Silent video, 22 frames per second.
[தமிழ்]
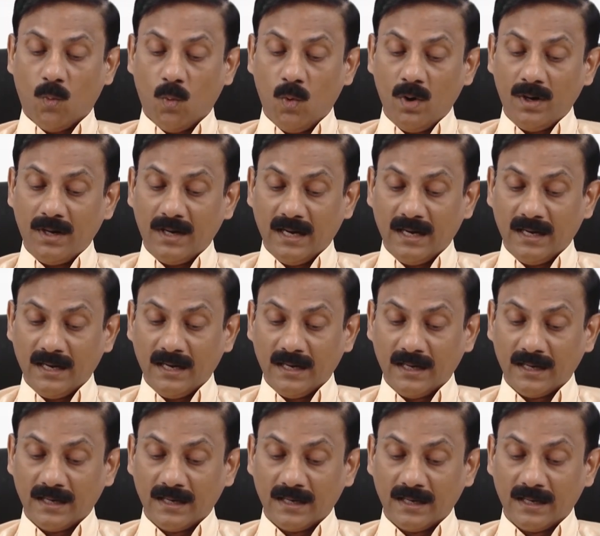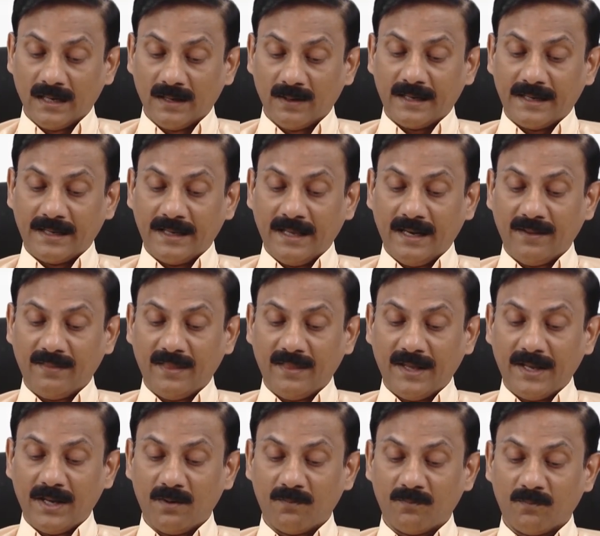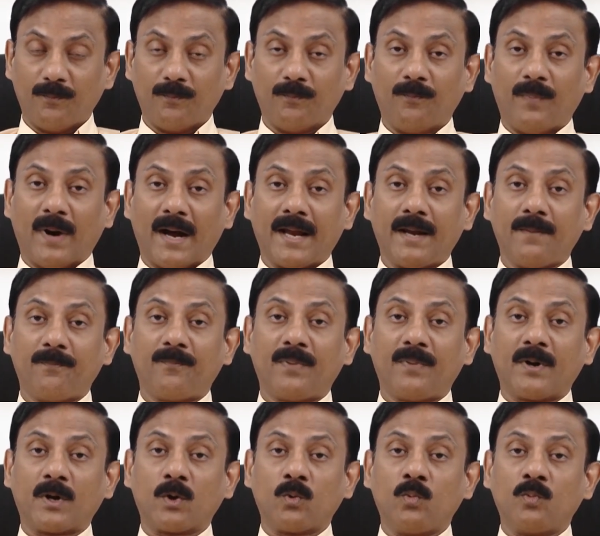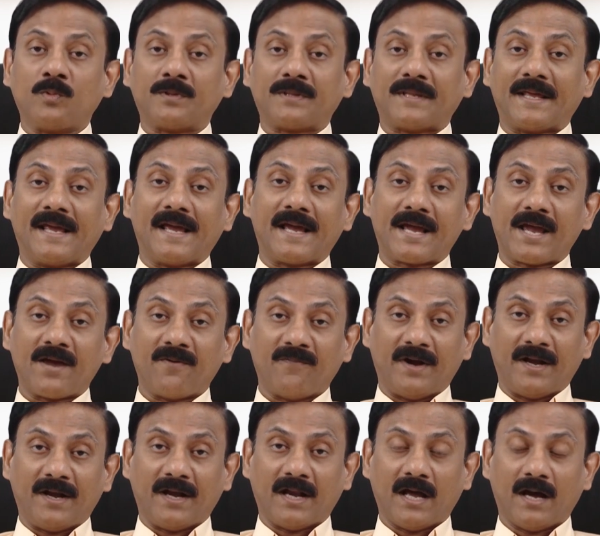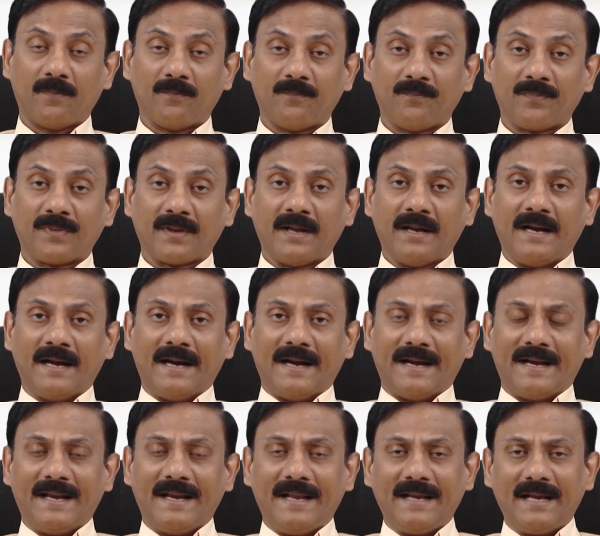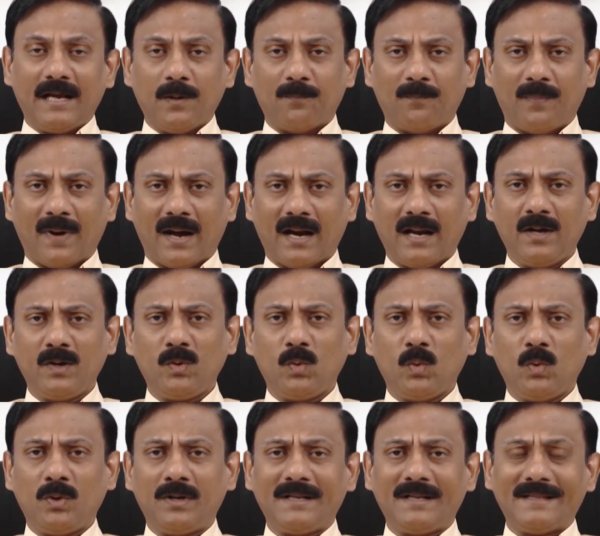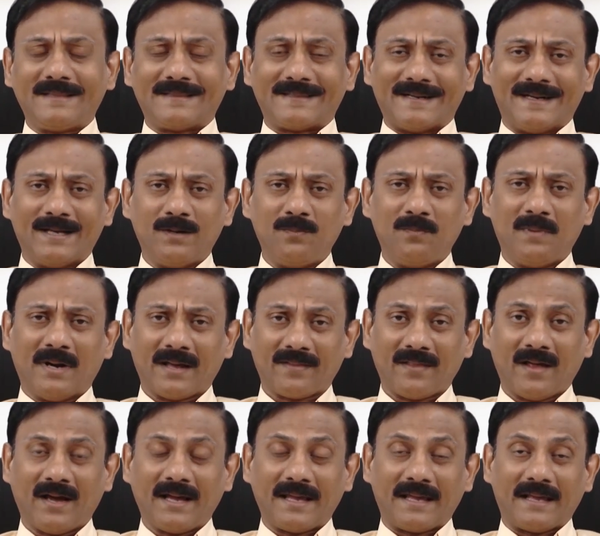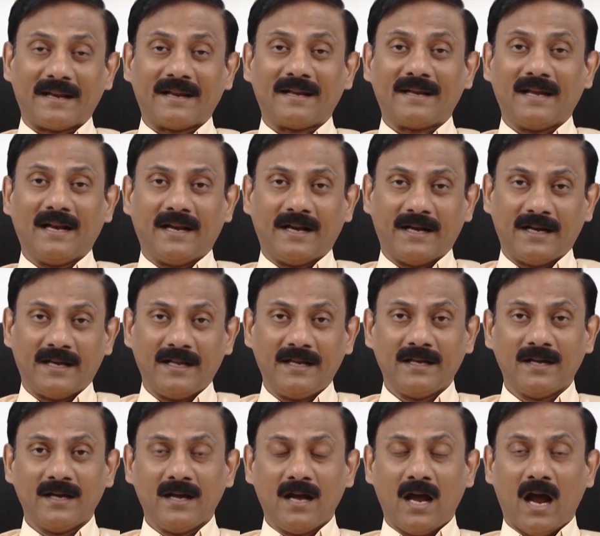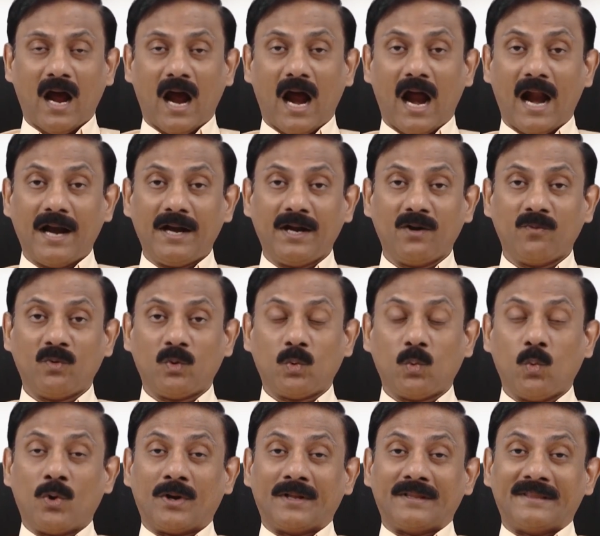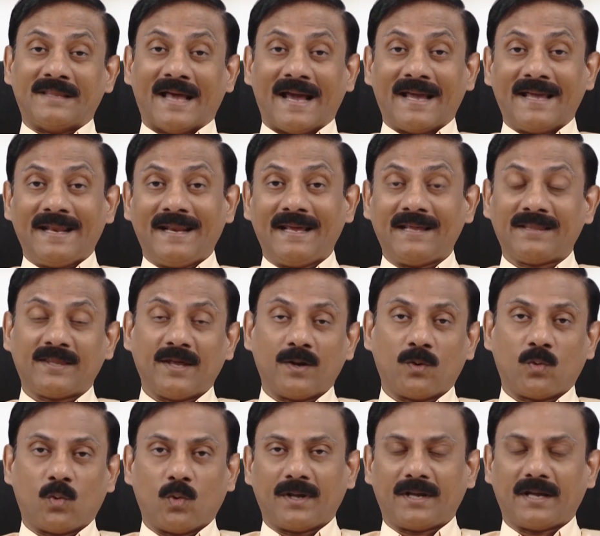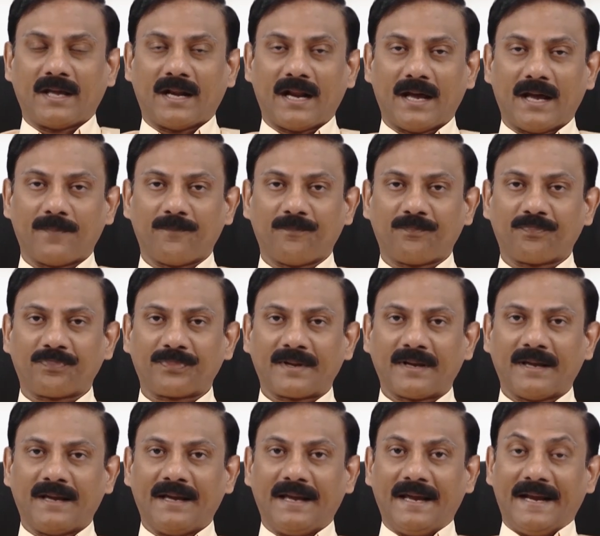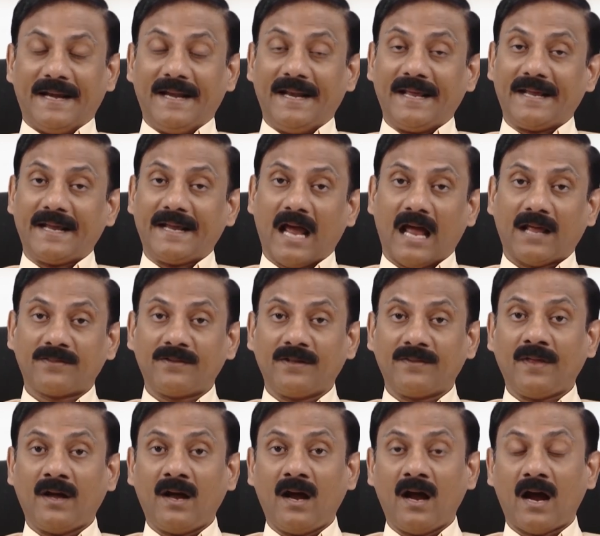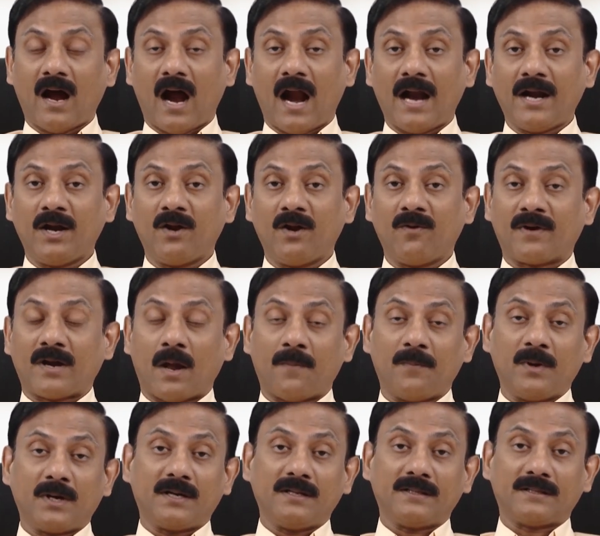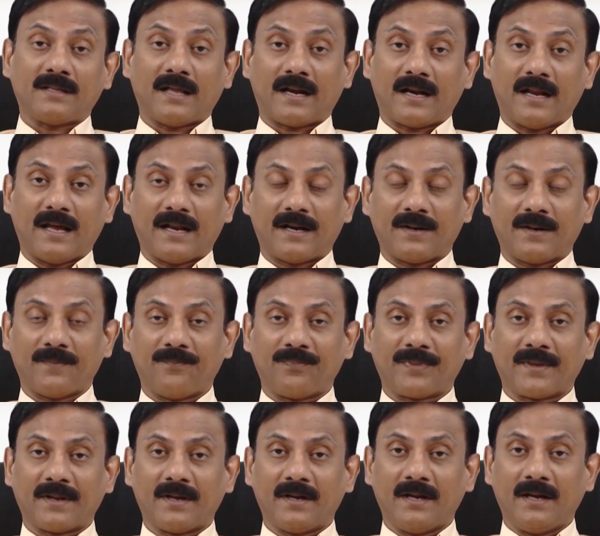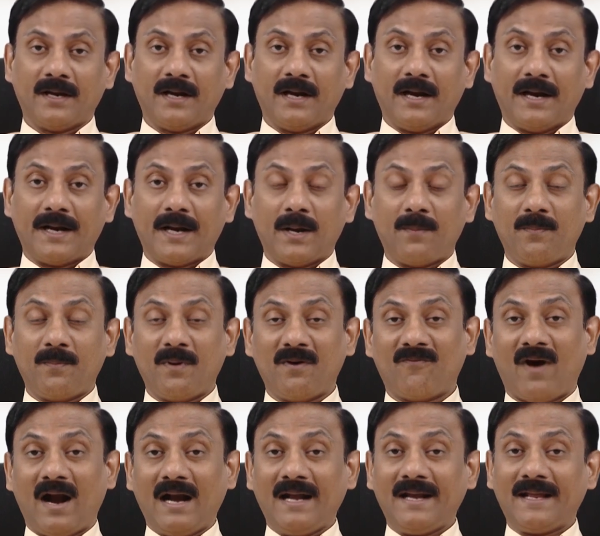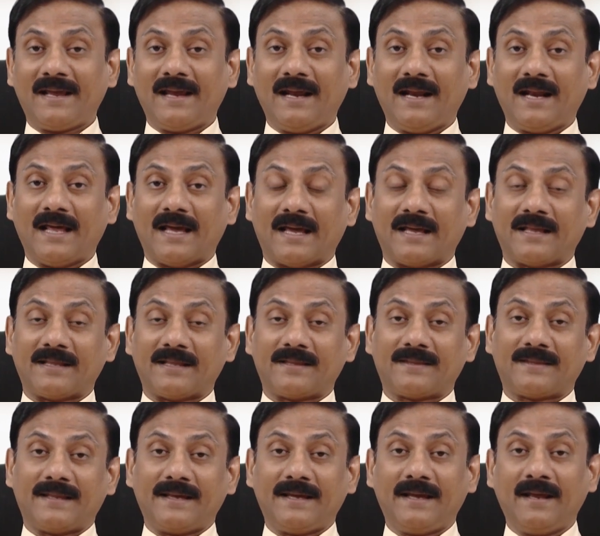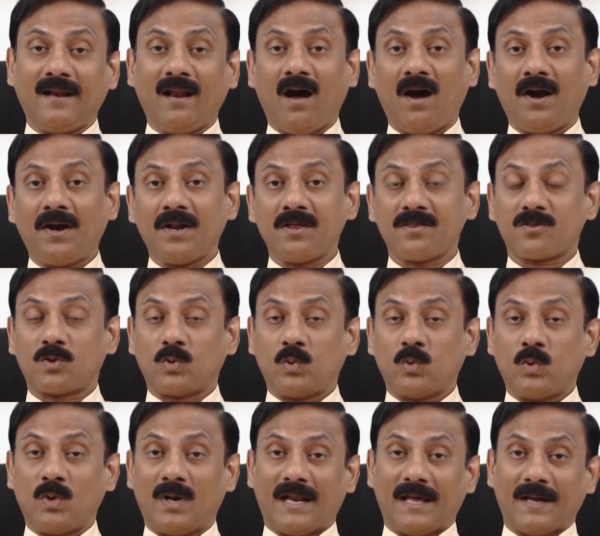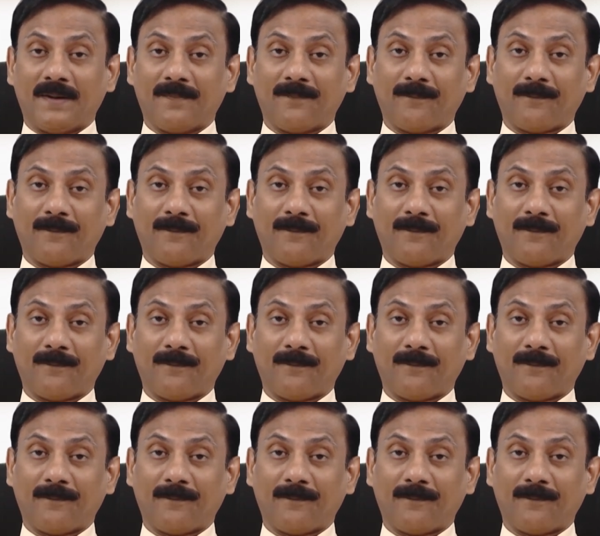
உங்கள் இருதயம் பயப்படவும் தீர்க்க வேண்டாம் நீங்கள் பலங்கொண்டு திடமனதாக இருங்கள் என்று ஆண்டவர் ஒரு தைரியத்தை கொடுக்கிறார் இன்றைக்கி அதை தான் ஆண்டவர் நமக்கு தர்றார் நம்ம வாழ்க்கையில் திகிலான சூழ்நிலை